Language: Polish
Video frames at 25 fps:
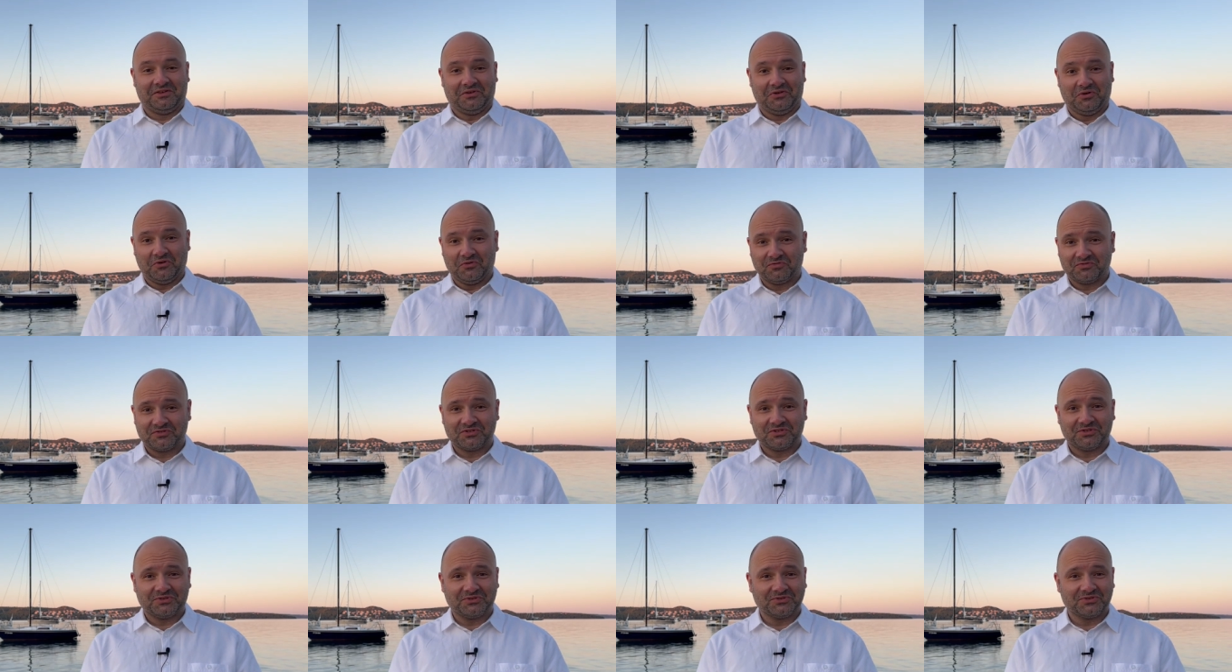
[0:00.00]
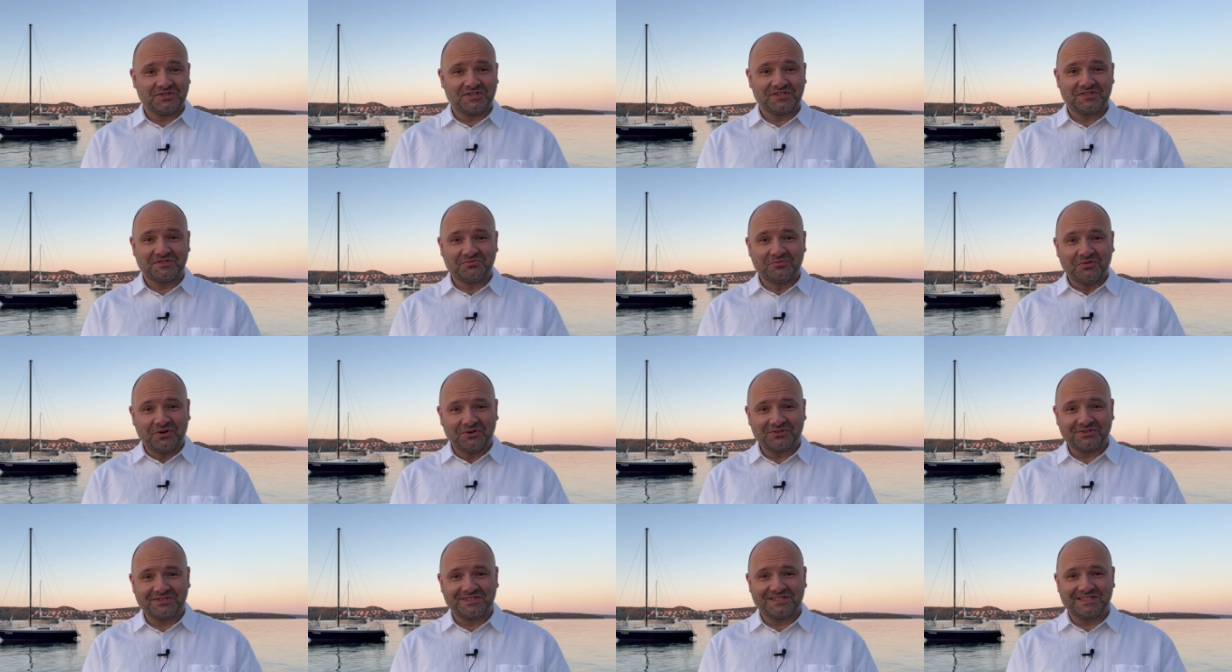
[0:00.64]
O wschodzie
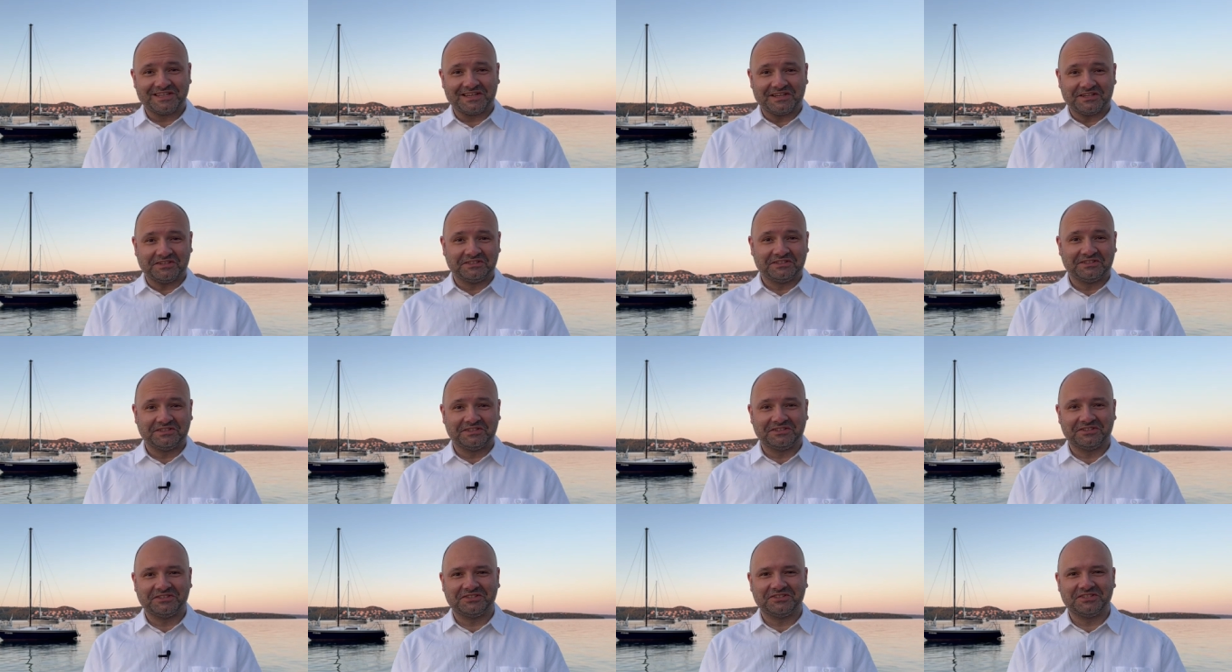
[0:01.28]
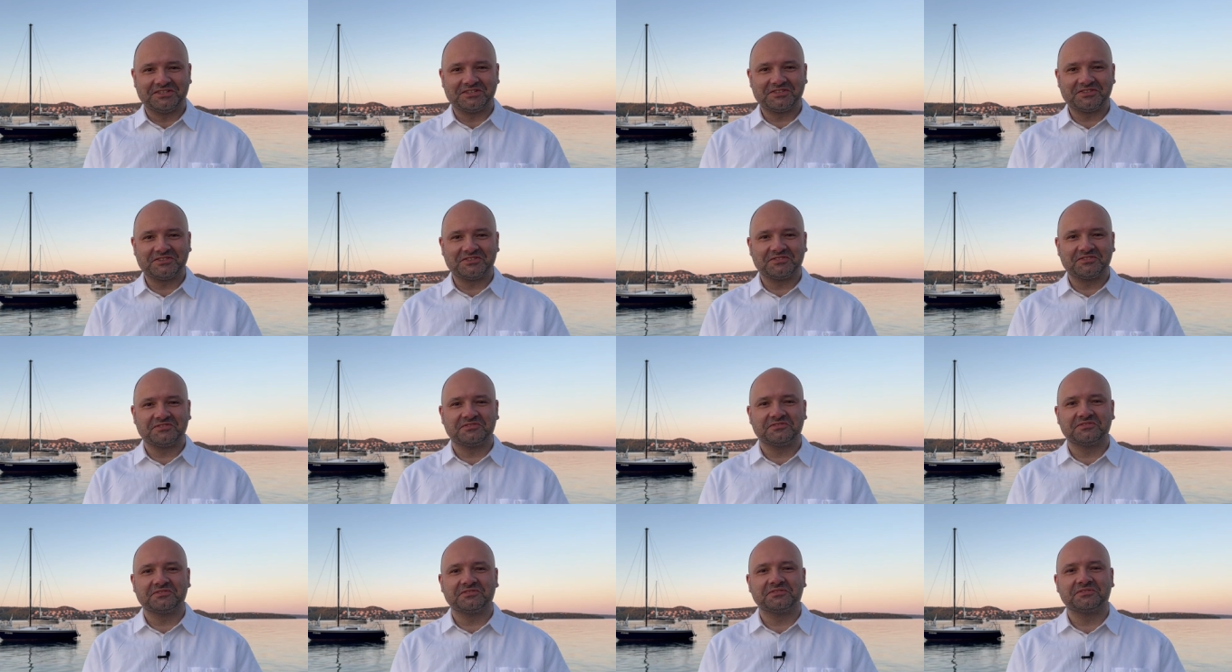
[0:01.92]
słońca. Jest
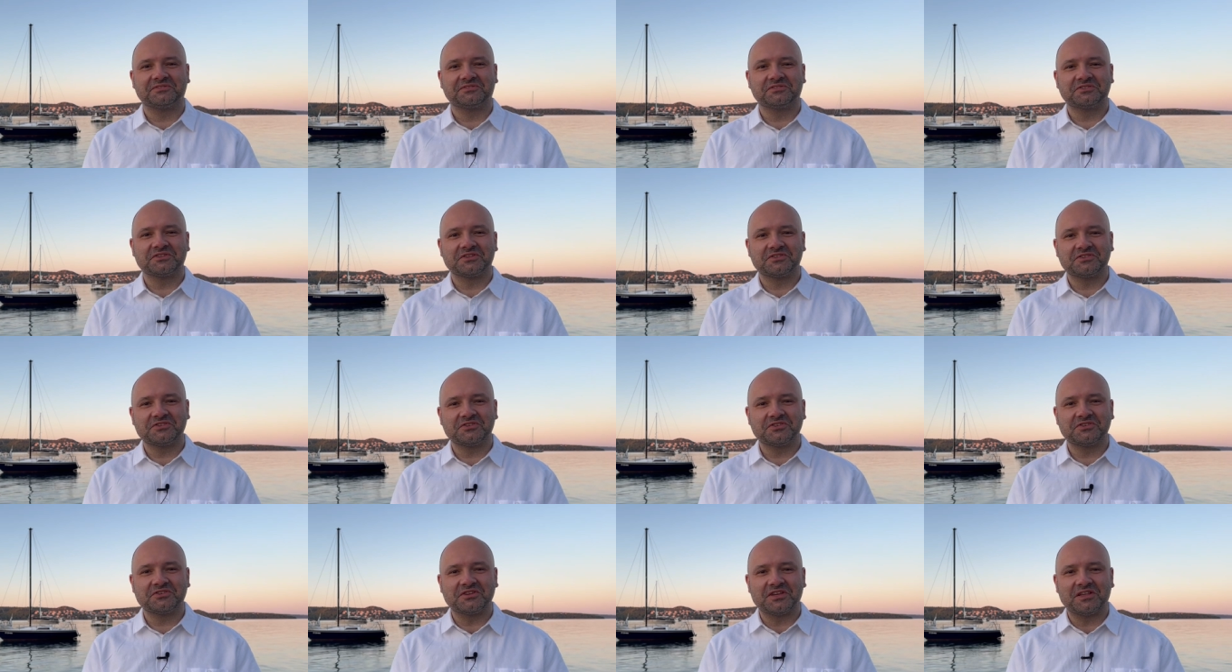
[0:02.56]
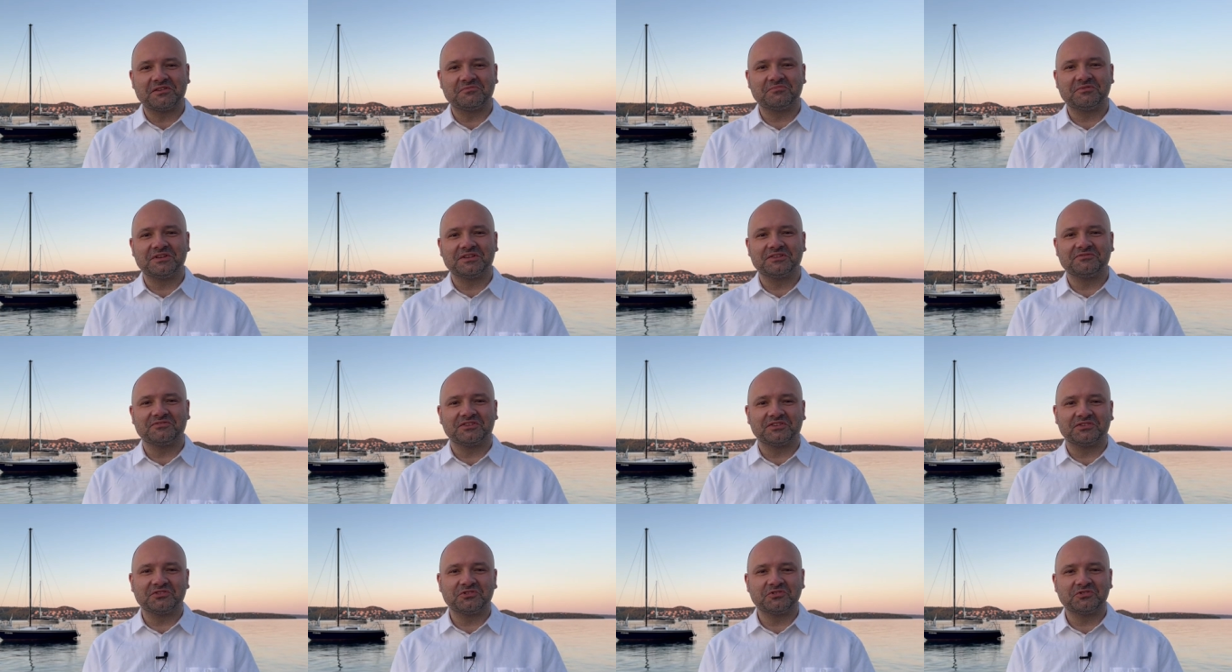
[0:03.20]
3 sierpnia
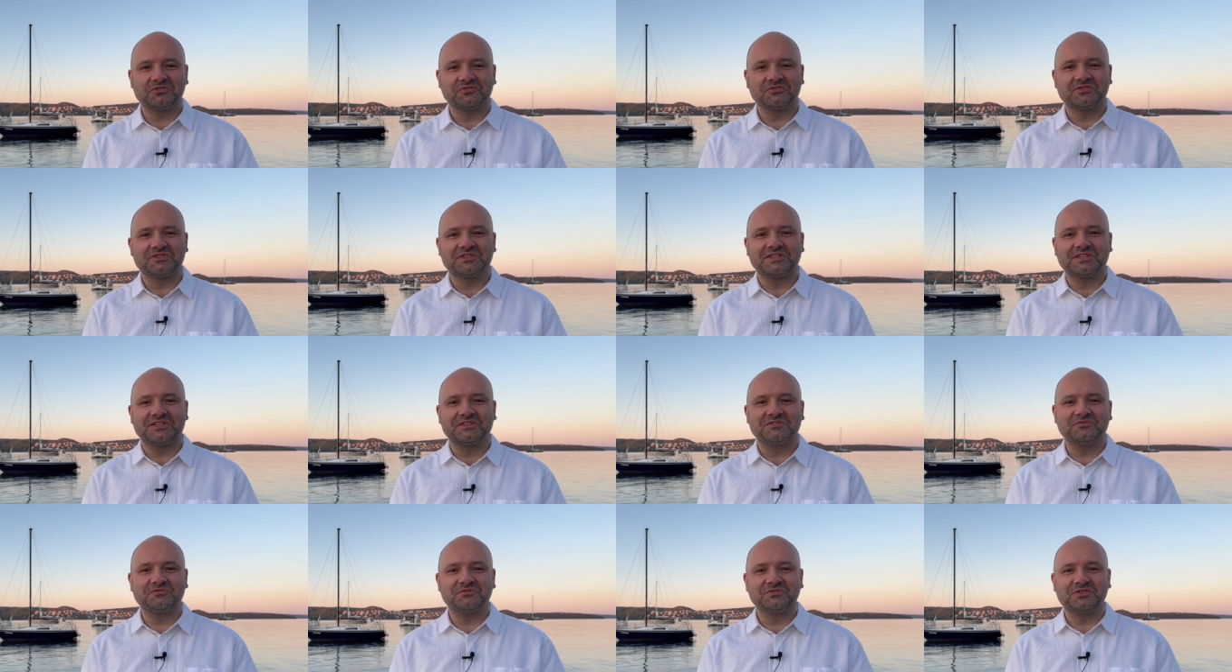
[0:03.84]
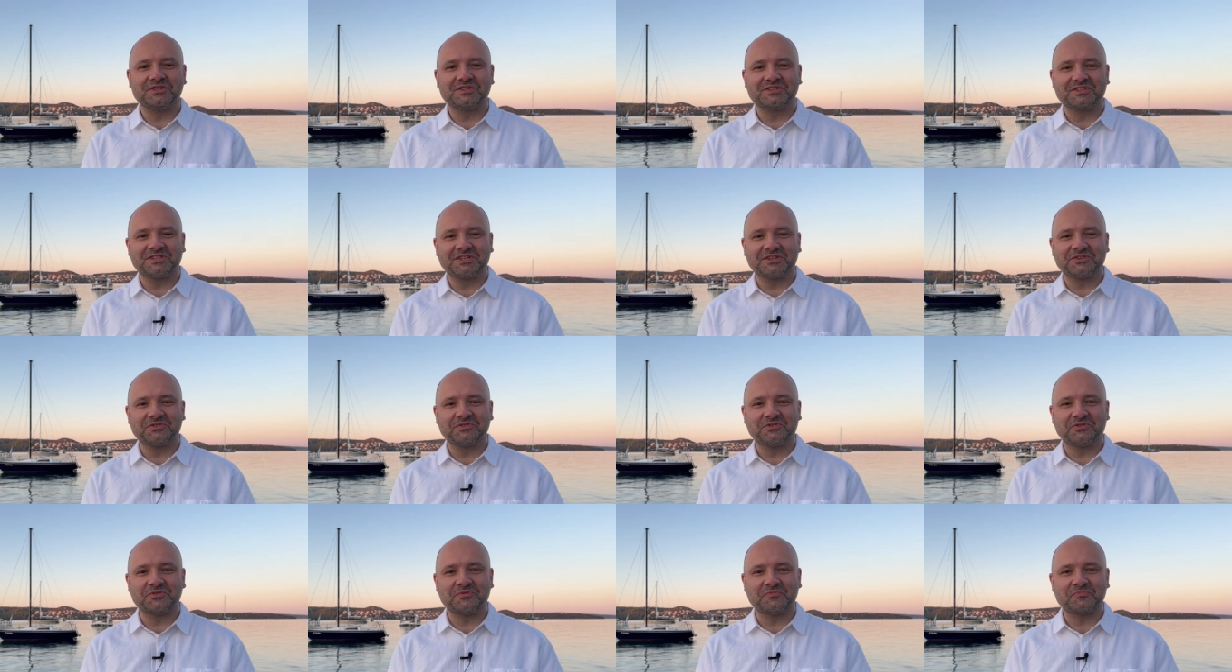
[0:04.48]

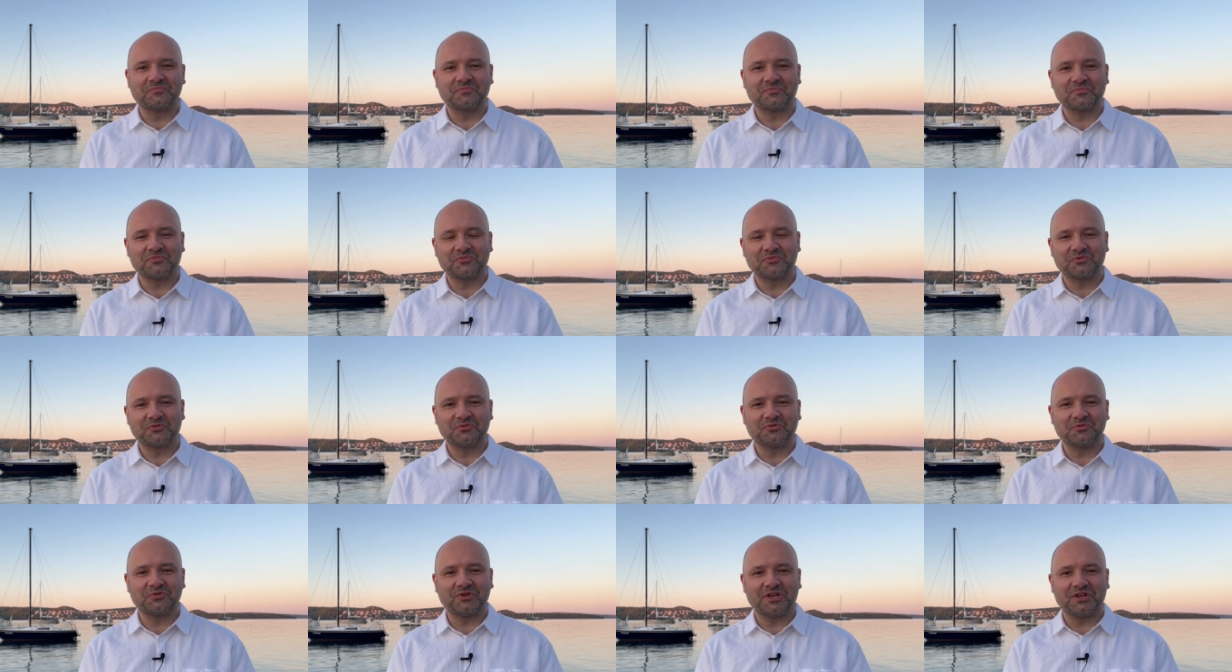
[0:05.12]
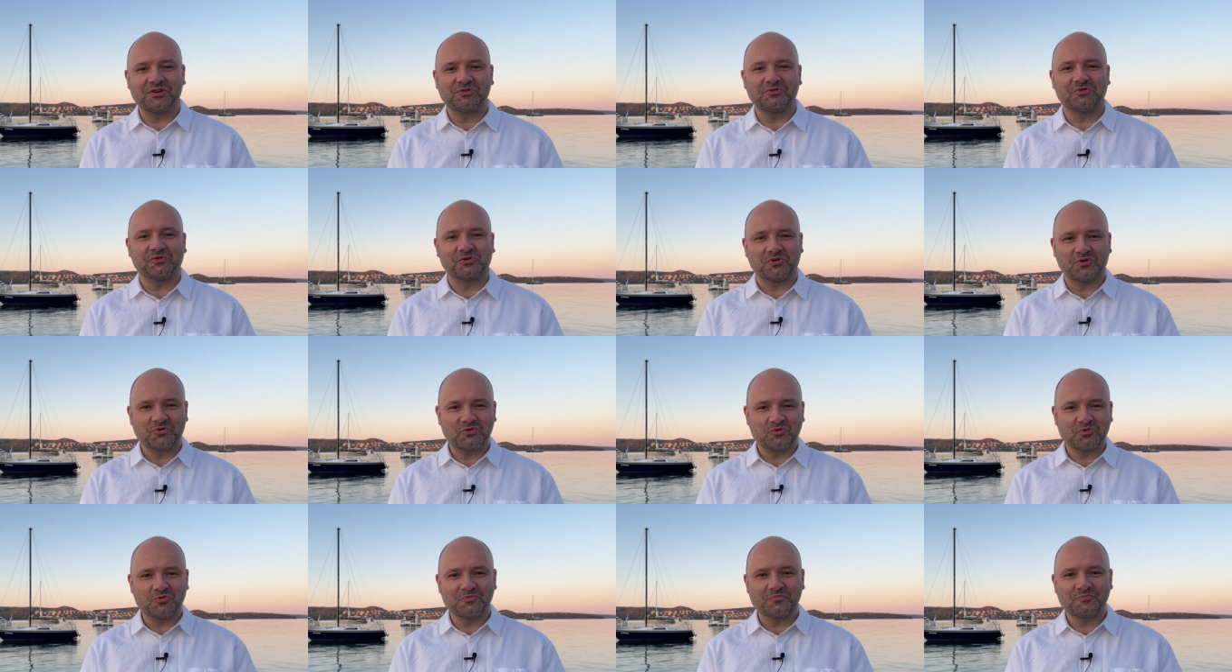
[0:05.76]
2022
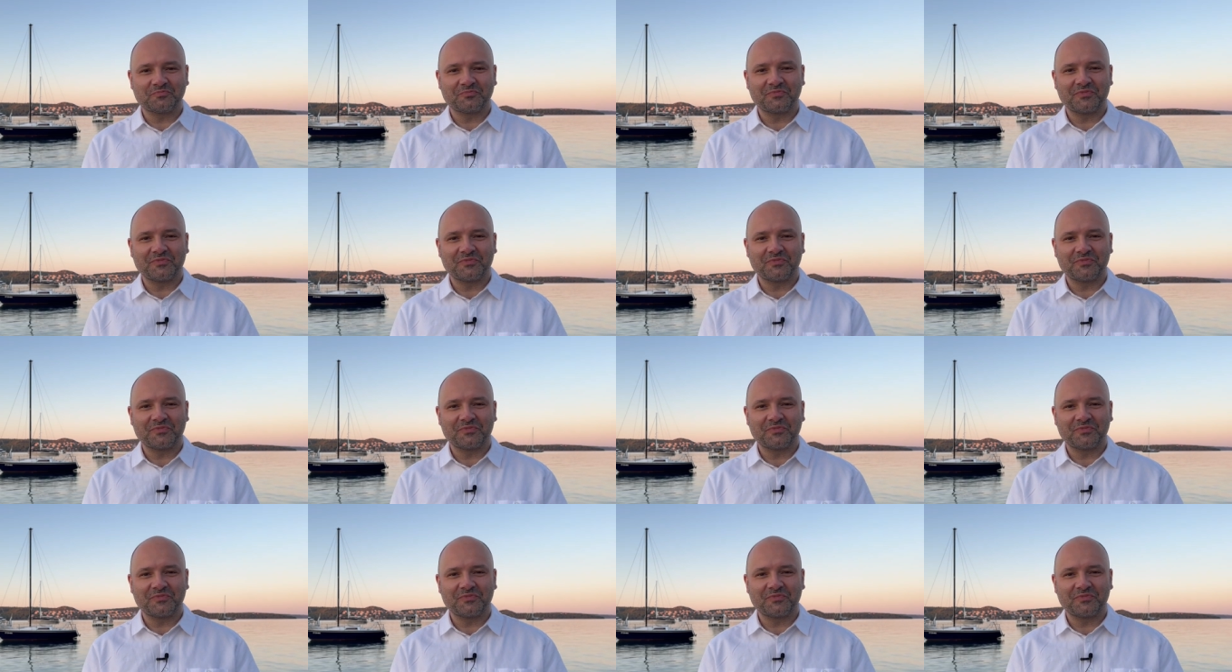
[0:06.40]
roku